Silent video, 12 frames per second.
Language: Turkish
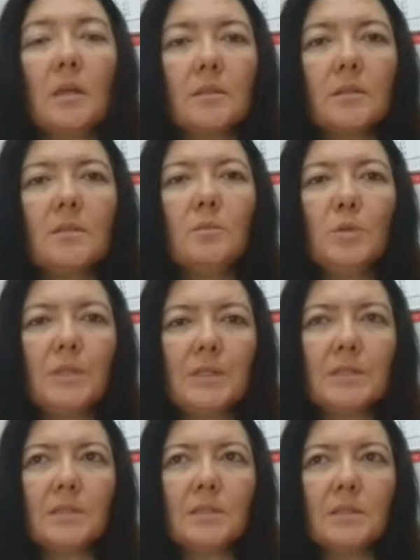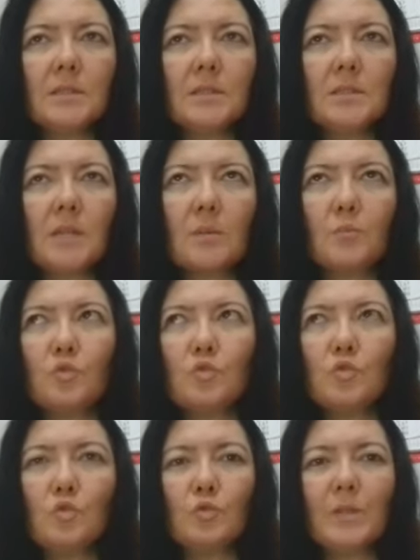rahatlatabilirsiniz. Yani
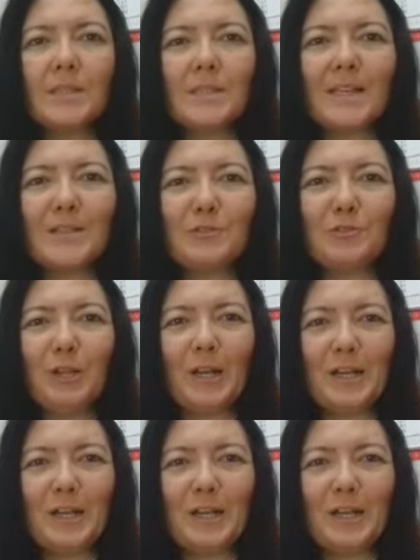bunu züğürt tesellisi